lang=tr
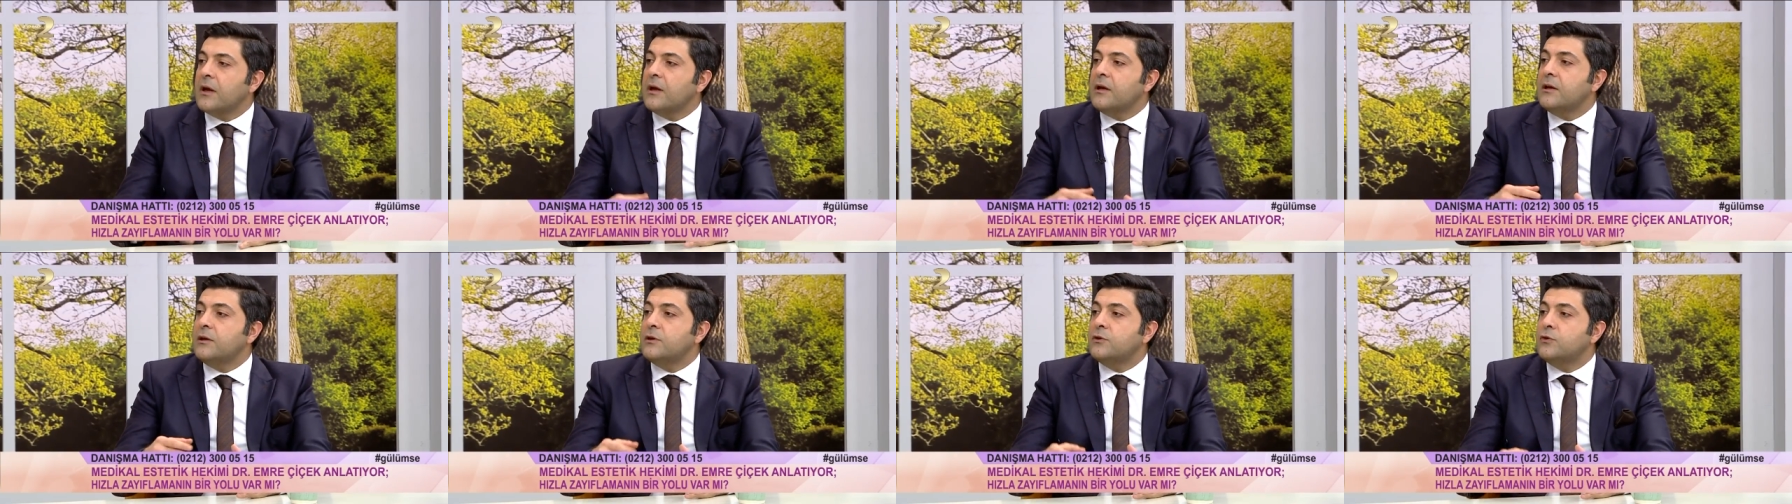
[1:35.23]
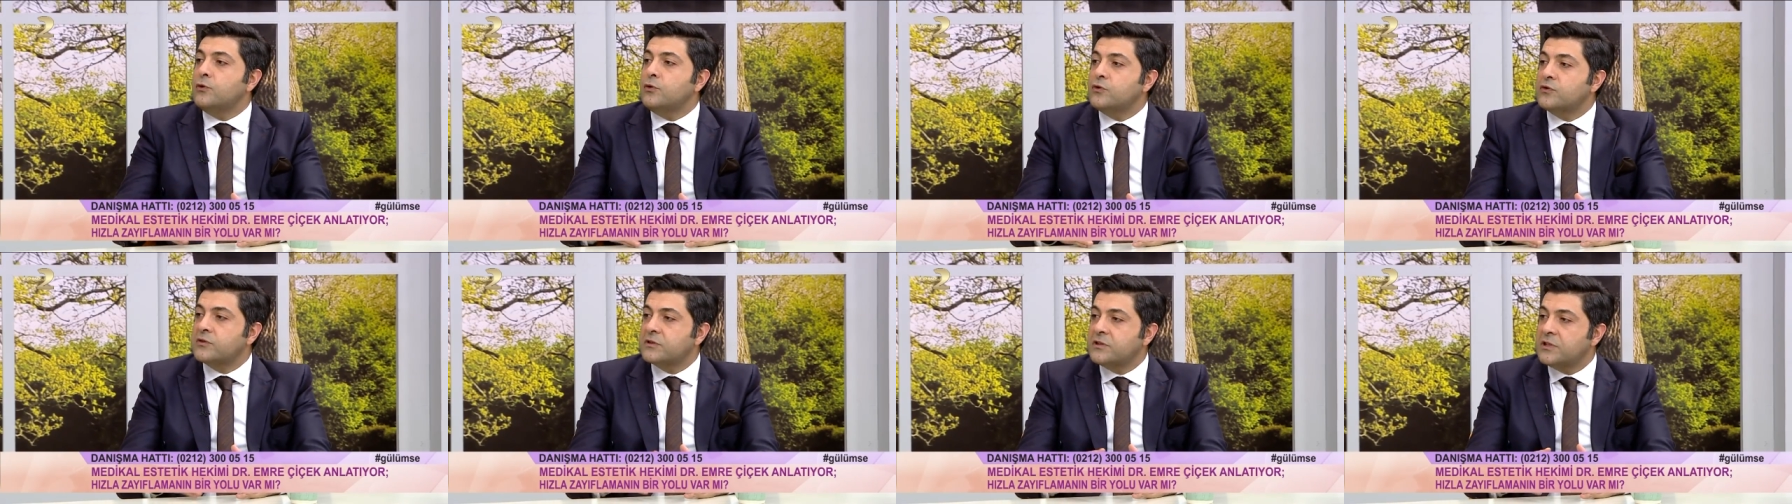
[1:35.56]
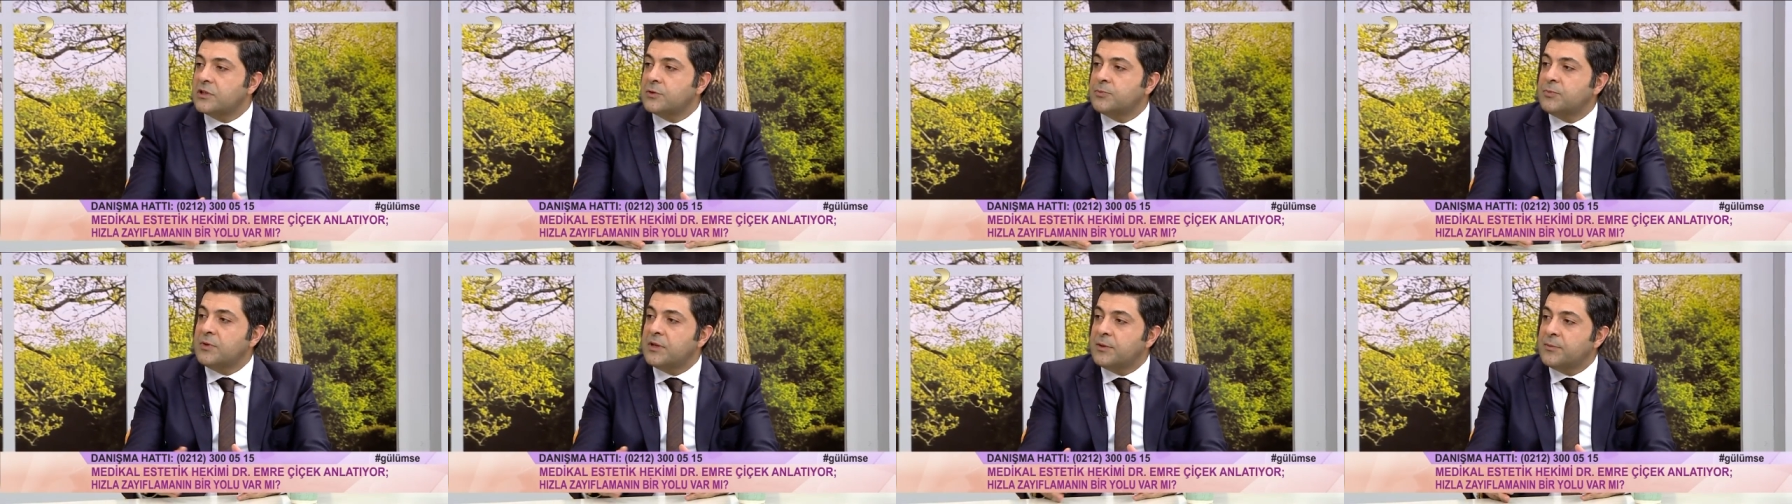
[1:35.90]

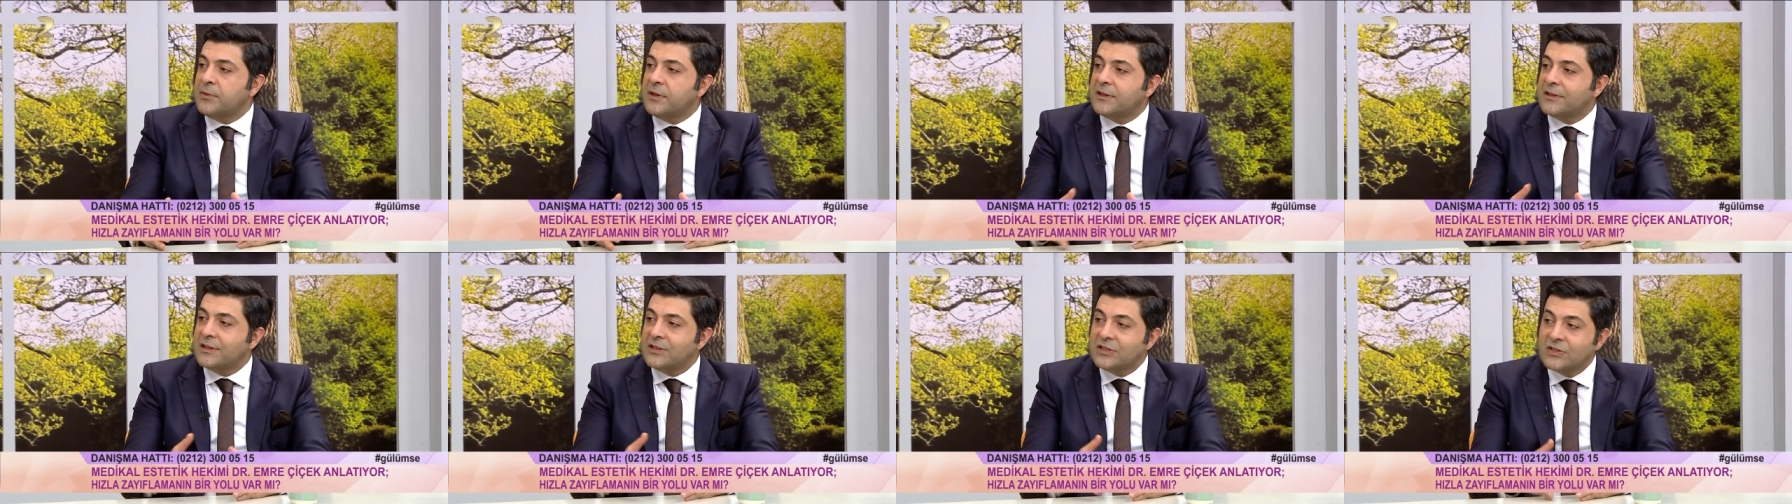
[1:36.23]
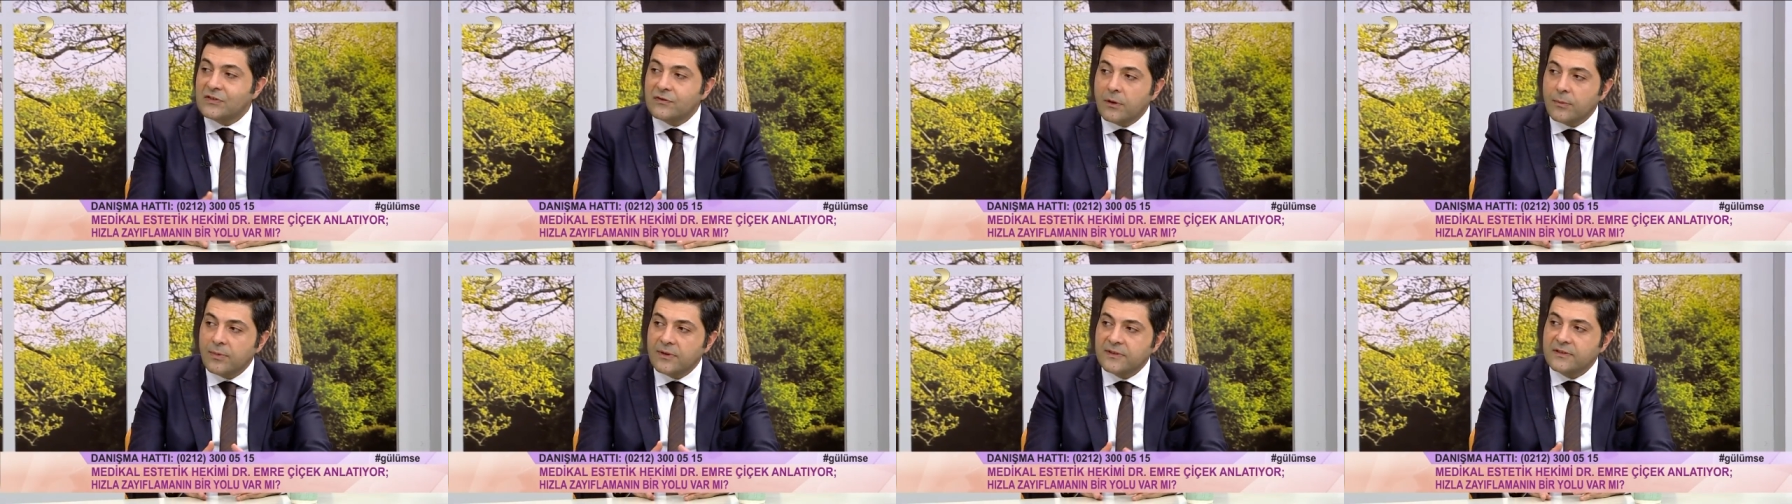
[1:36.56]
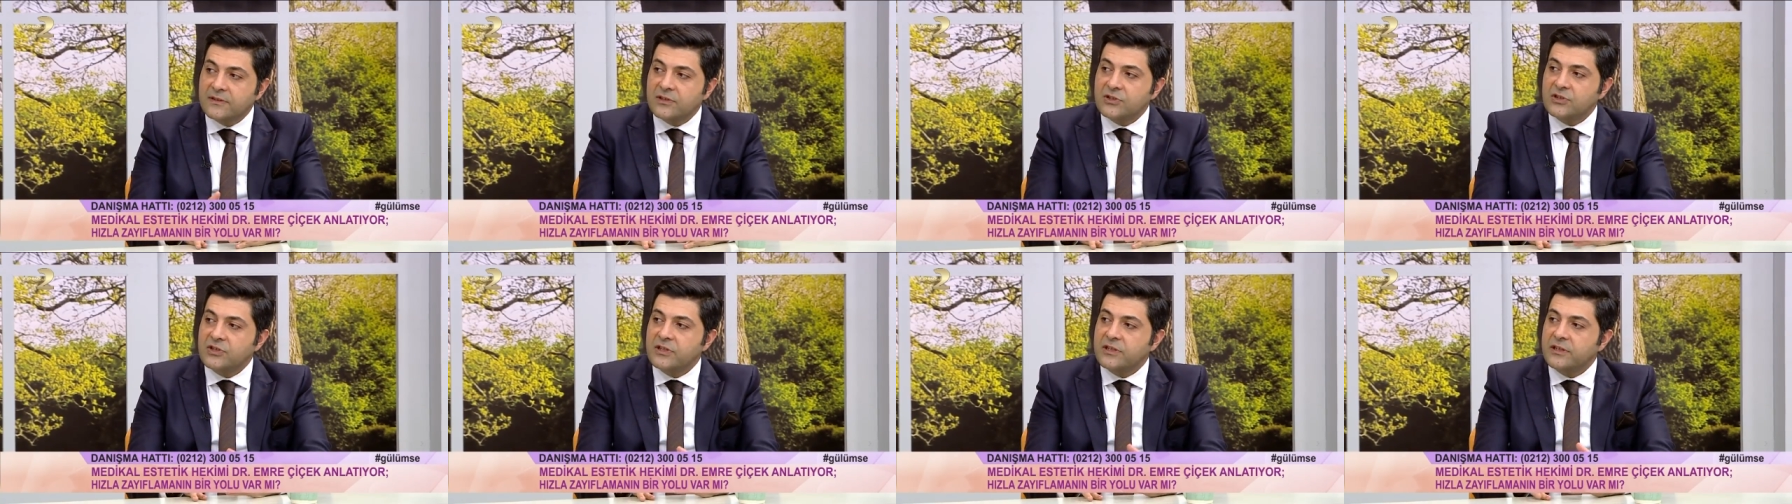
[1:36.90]
240 mm civa
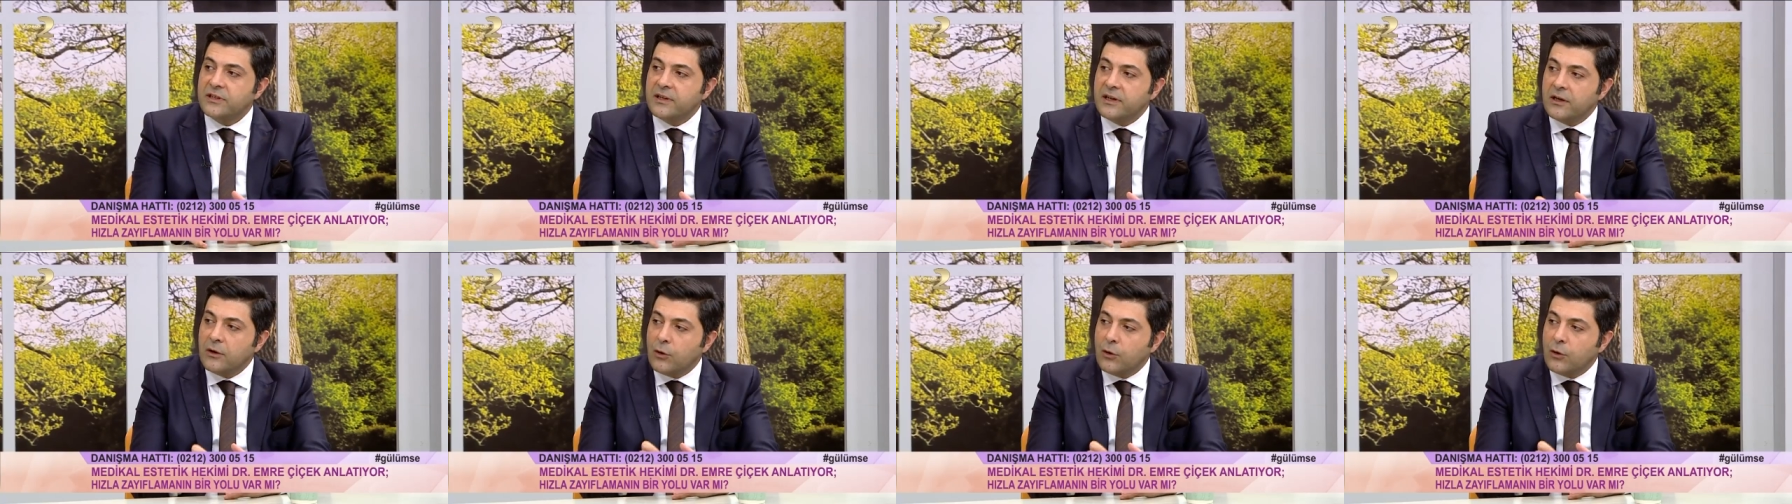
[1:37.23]
basıncıyla